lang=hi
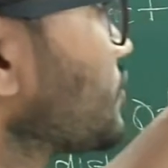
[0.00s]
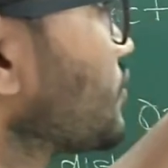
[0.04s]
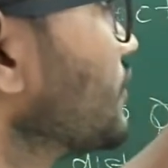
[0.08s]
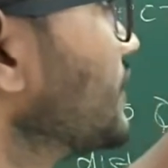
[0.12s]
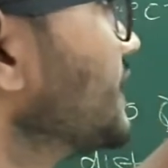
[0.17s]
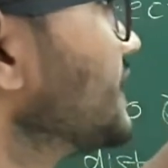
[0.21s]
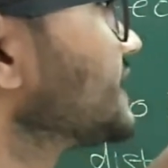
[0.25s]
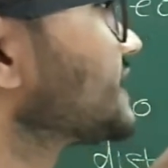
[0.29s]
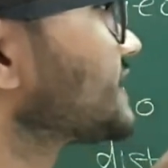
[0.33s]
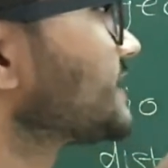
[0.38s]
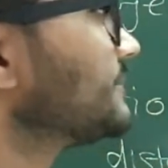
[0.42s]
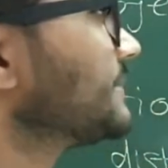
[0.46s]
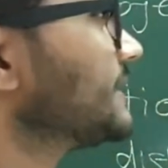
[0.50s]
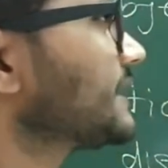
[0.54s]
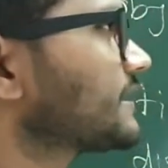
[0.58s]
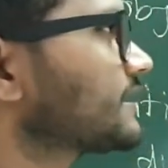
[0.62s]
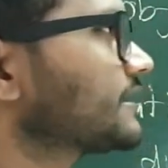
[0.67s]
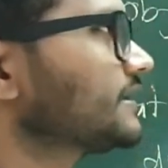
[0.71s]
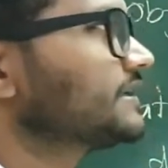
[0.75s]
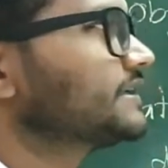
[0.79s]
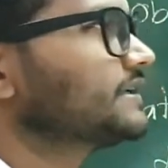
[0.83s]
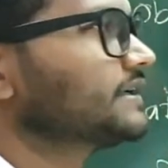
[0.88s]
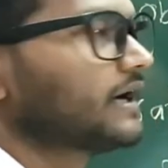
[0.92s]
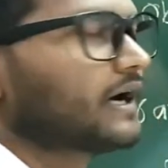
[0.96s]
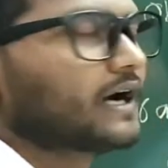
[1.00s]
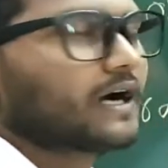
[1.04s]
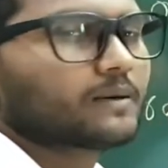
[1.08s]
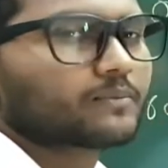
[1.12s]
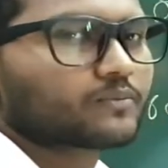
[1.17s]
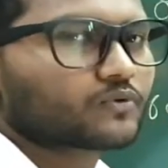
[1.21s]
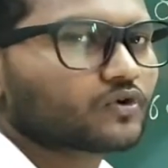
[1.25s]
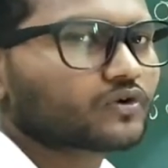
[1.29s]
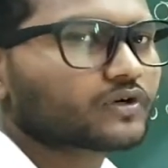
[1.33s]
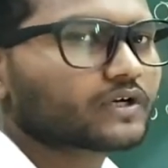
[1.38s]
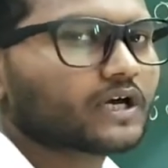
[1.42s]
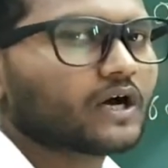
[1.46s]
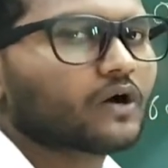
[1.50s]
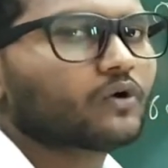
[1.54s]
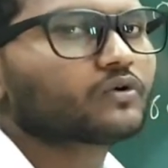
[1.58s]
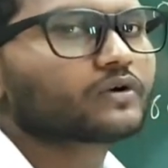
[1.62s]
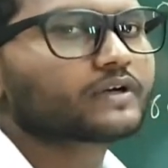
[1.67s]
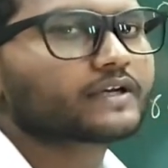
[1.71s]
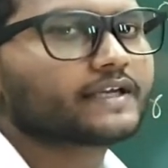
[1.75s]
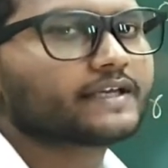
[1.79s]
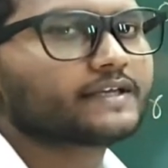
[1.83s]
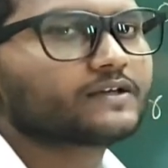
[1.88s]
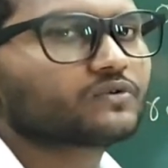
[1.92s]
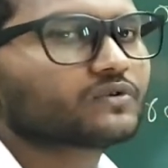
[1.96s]
तो इसमें कहीं आपको
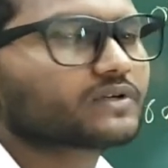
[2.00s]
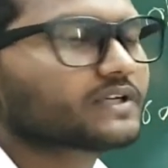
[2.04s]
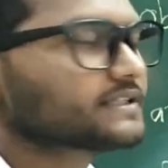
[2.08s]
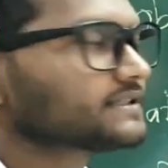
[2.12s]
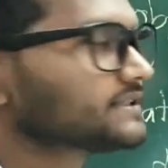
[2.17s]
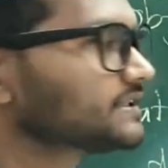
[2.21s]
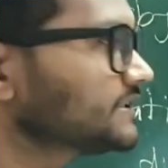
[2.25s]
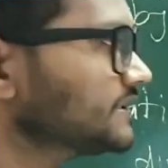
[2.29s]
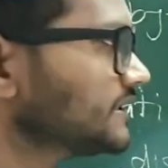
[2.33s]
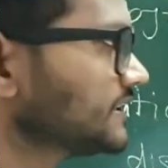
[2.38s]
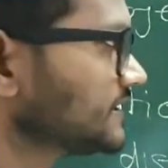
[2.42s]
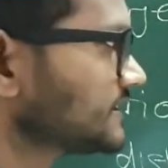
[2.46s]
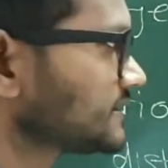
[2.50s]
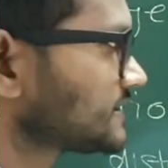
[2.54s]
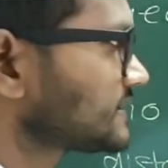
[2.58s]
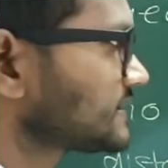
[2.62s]
डाउट नहीं होना चाहिए